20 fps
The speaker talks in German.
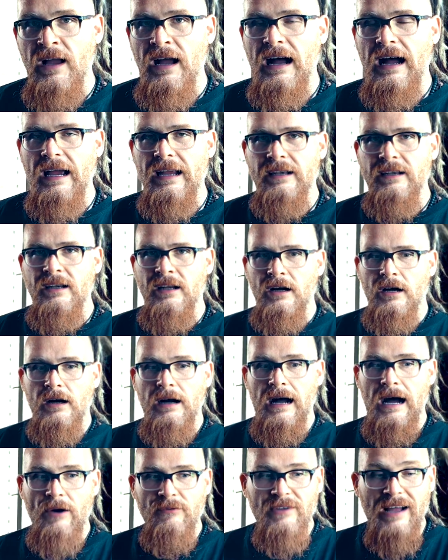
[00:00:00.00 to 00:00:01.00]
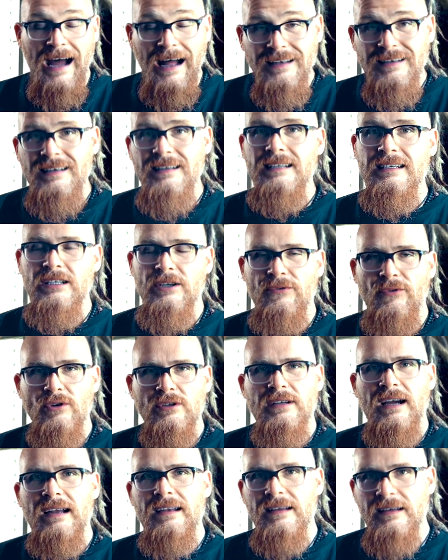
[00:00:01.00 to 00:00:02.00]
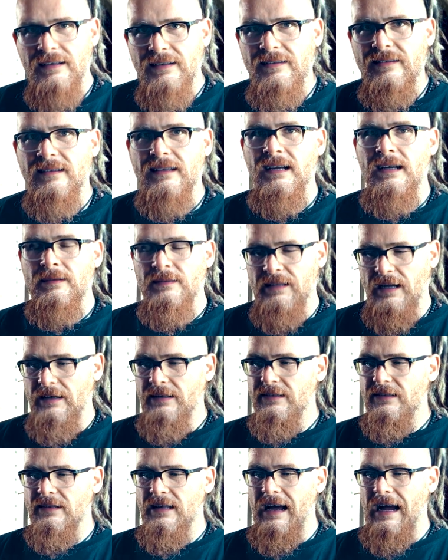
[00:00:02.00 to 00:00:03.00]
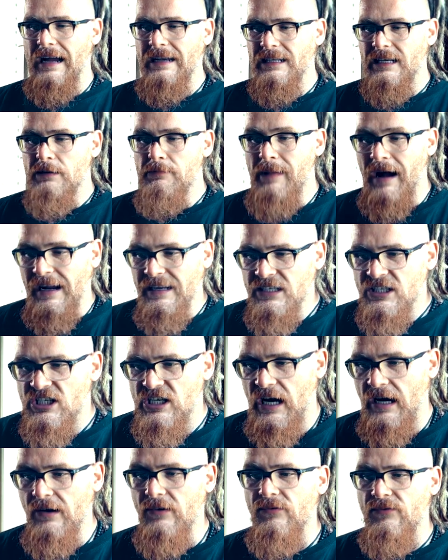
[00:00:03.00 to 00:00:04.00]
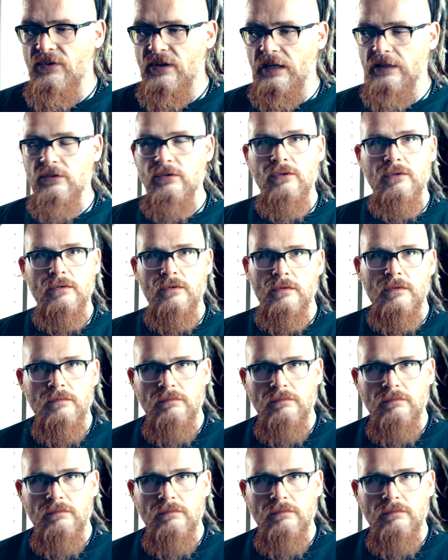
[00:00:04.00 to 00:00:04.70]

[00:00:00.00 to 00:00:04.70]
Ein auf der Hand liegender Vorteil ist, dass eine Gemeinschaft, also